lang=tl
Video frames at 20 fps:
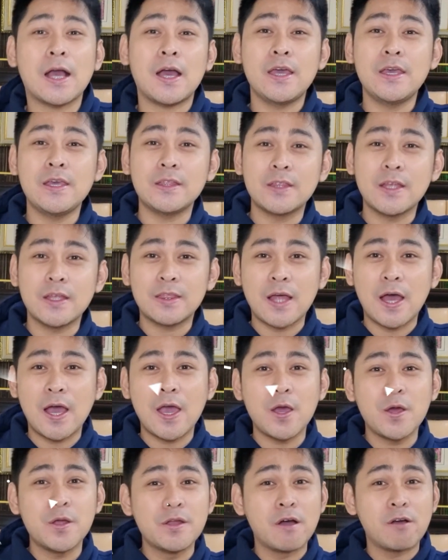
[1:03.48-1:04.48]
nakahit na
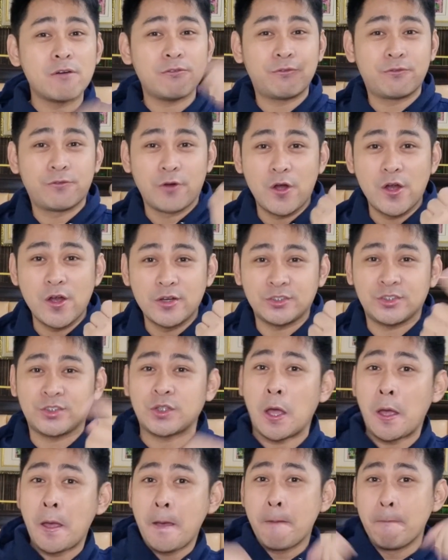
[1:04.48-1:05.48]
tayo ng
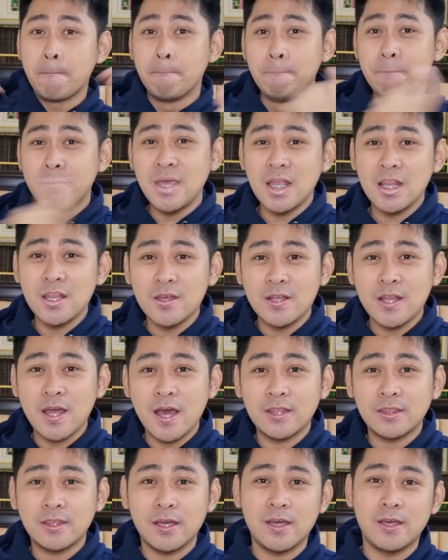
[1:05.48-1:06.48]
first million
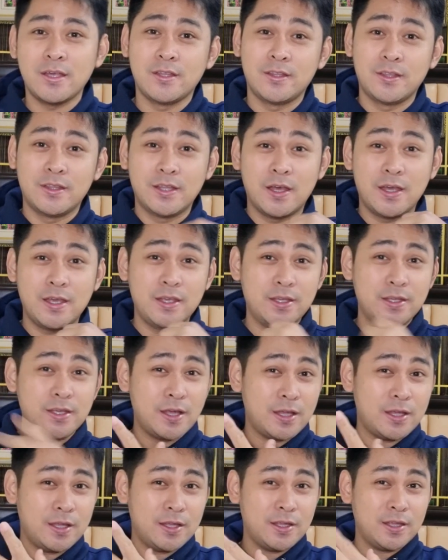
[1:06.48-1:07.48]
natin.
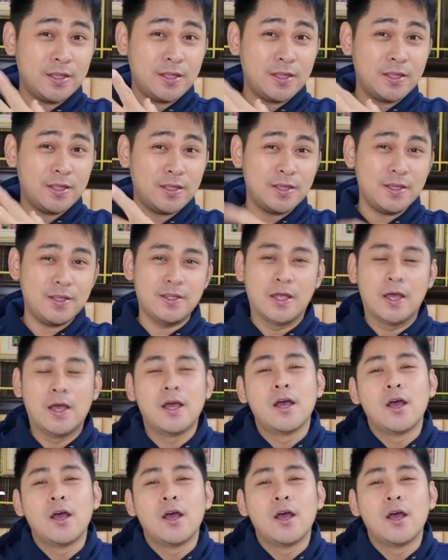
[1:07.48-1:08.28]
Ayan!